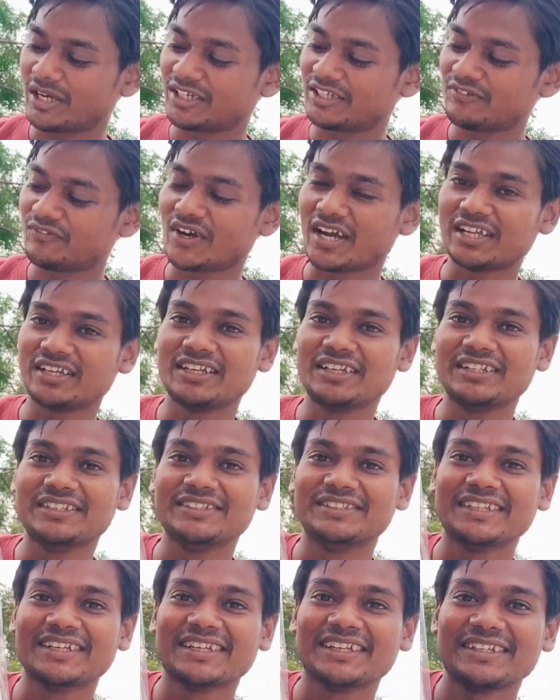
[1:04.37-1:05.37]
बाकी फाइनली
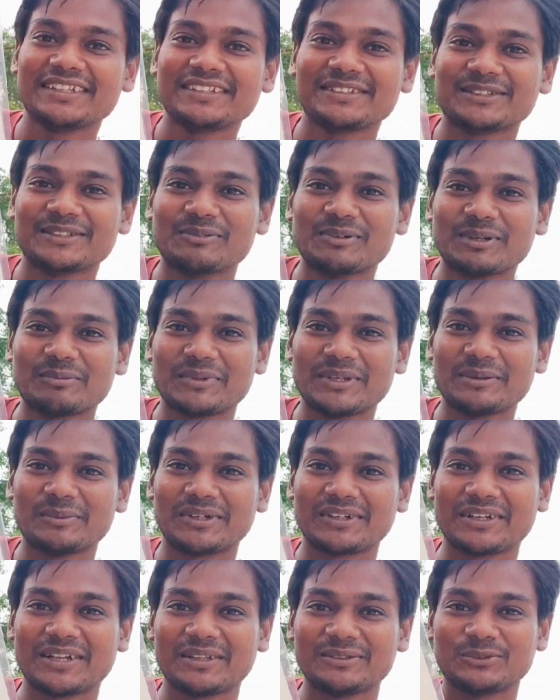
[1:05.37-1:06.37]
ये है सिल्वर प्ले
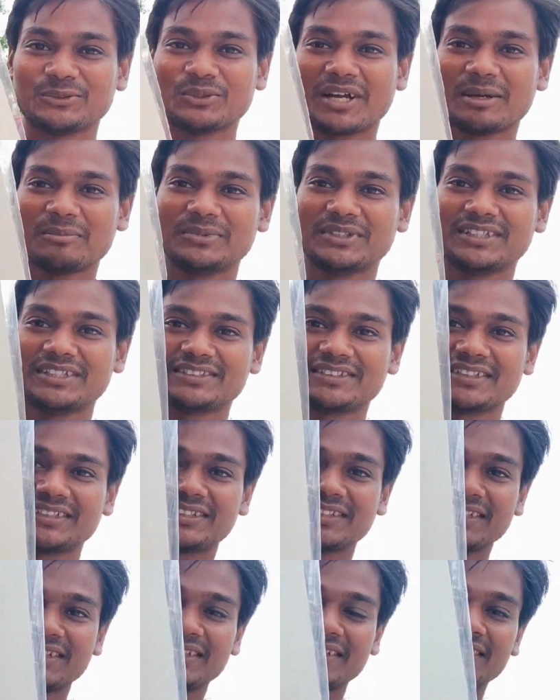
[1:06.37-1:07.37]
बटन जो आप देख
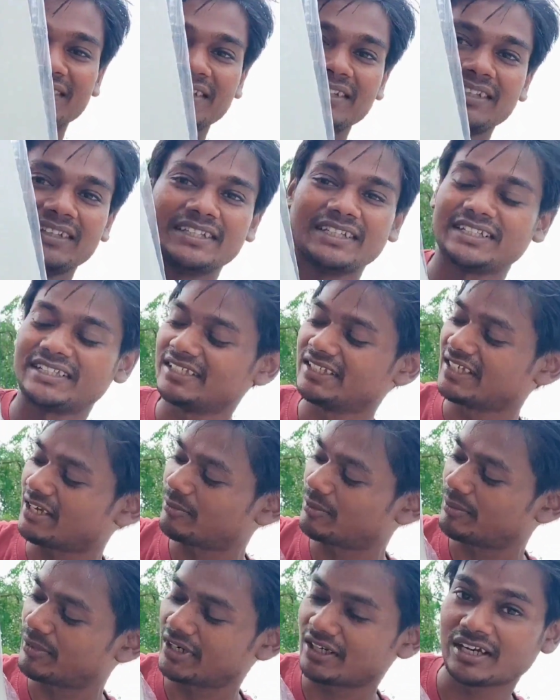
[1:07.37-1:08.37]
सकते हैं देखिए
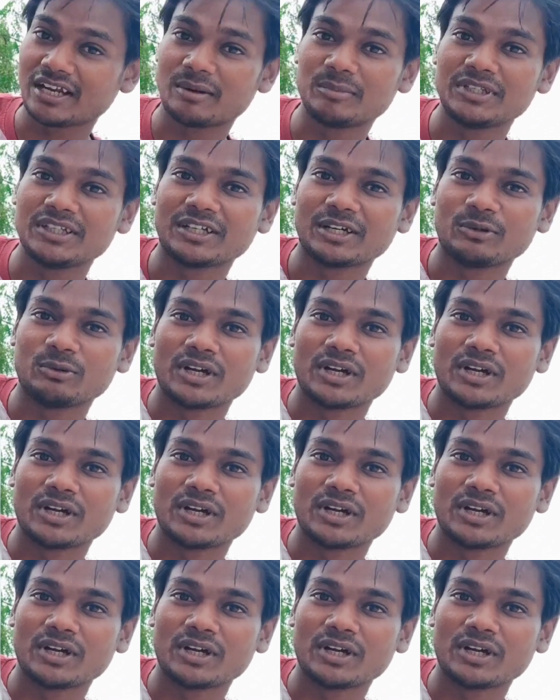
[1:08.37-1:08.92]
यहाँ पे मेरा नाम लिखा